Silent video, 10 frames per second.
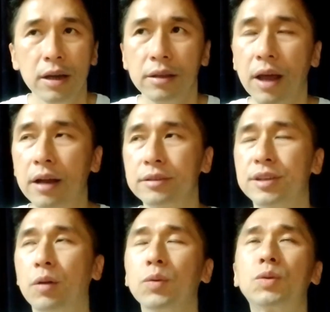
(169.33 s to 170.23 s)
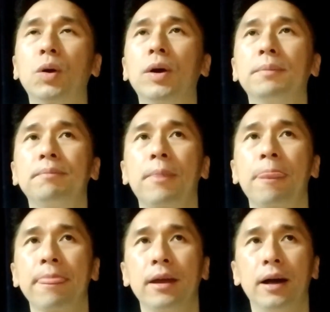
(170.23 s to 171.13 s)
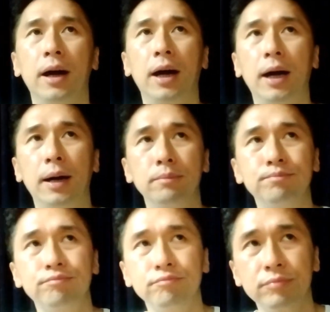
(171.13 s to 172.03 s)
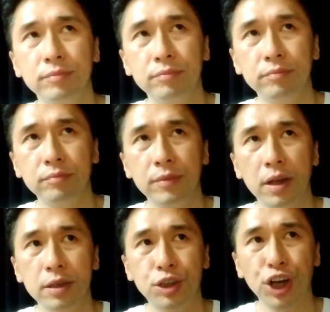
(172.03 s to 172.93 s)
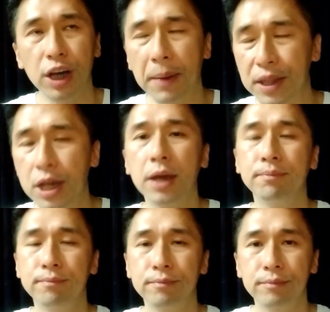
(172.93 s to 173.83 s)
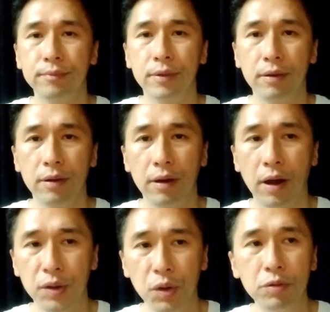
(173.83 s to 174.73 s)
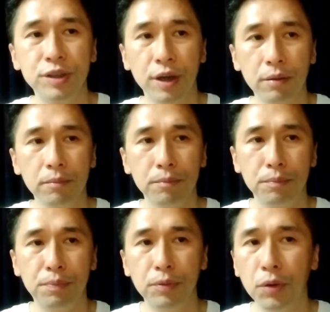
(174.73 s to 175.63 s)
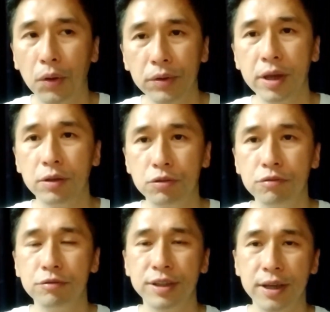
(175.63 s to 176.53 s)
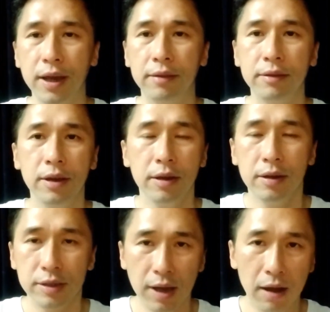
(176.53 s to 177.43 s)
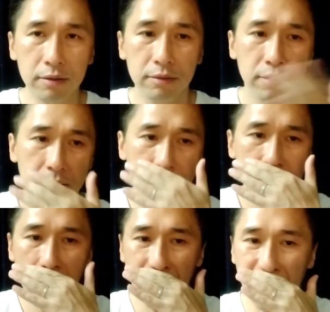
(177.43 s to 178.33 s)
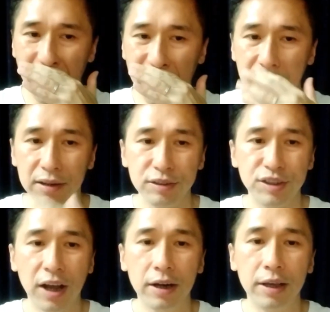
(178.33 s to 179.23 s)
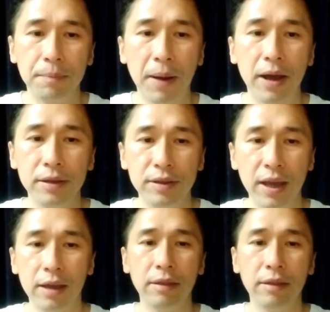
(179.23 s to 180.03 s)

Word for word: 那假如说，呃，这个礼拜天啊、呃、游行不容易出现上呃上个礼拜天